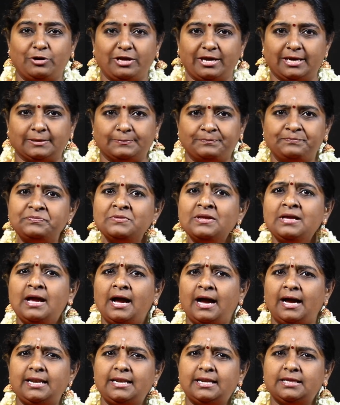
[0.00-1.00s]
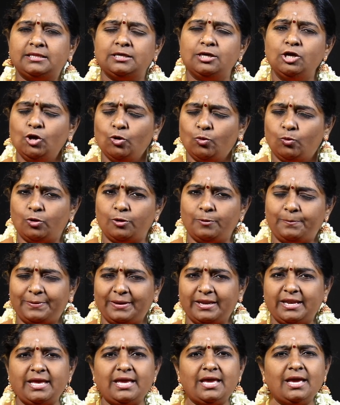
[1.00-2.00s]
முடியாது அல்லது ஒரு
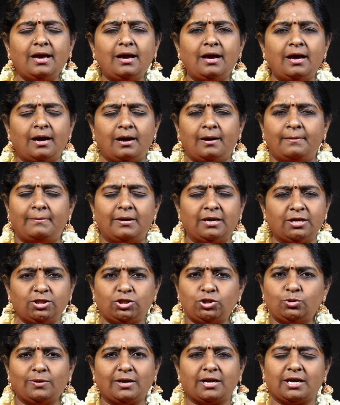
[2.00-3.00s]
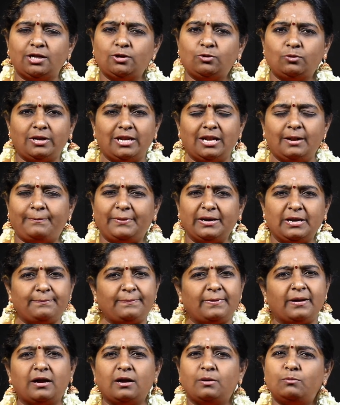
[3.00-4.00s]
பெரிய மருத்துவக் கல்லூரியில்
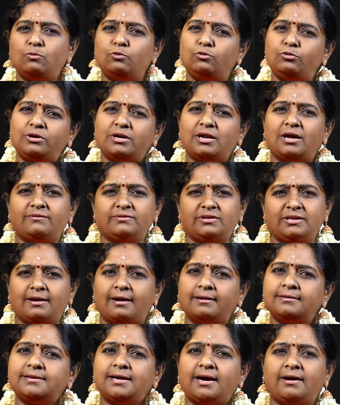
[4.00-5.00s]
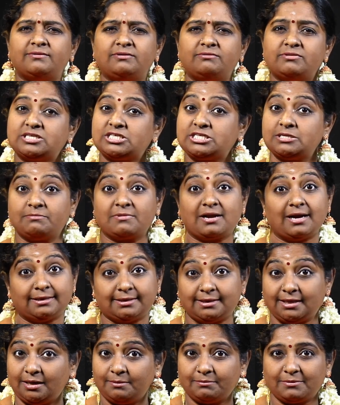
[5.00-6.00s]
படிப்பாங்க மூன்றாவது நான்காவது வருஷம்
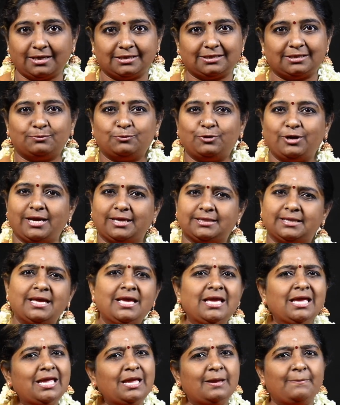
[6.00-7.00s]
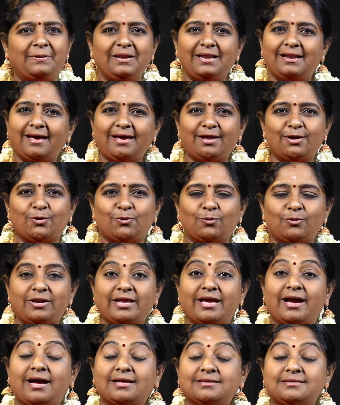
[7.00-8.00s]
கட்டணம் கட்ட முடியாது இப்படிலாம் இருக்கும்
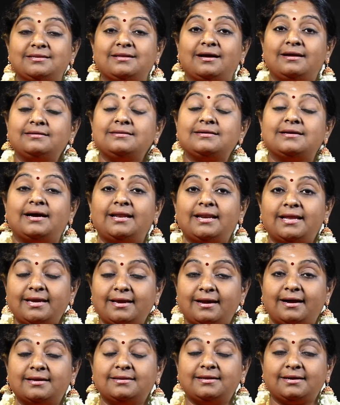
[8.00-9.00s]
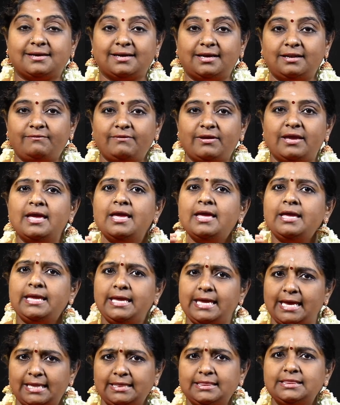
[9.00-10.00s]
இல்லையா அதுதான் கலையாத கல்வி
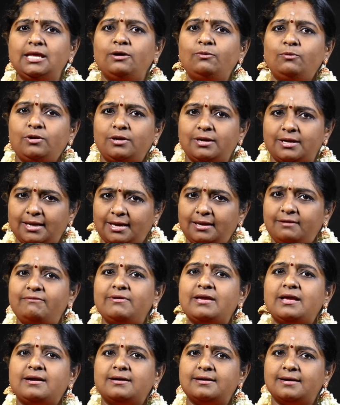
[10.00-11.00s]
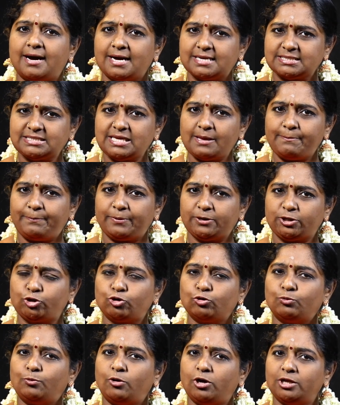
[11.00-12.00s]
எந்த ஒரு கல்விக்கு
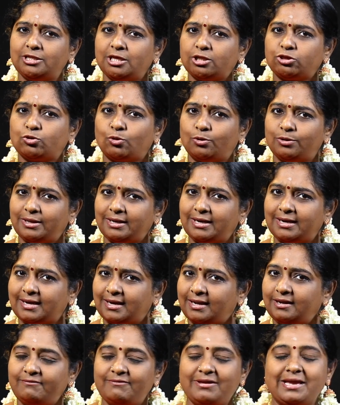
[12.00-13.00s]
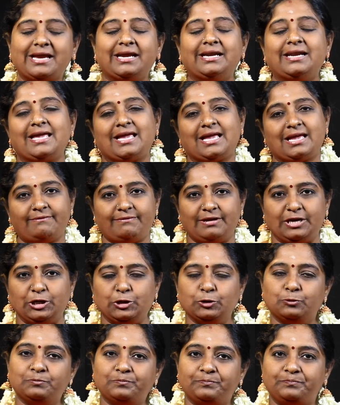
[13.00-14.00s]
ஆசைப்பட்டோமோ அந்த தொடர் கல்வி கிடைக்க
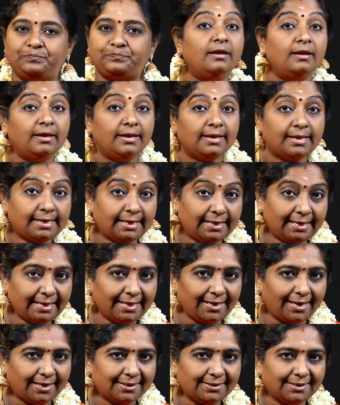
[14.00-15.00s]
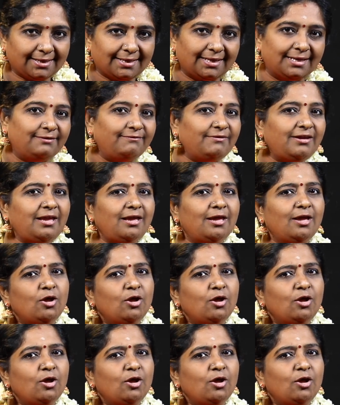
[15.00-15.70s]
வேண்டும் கலையாத கல்வி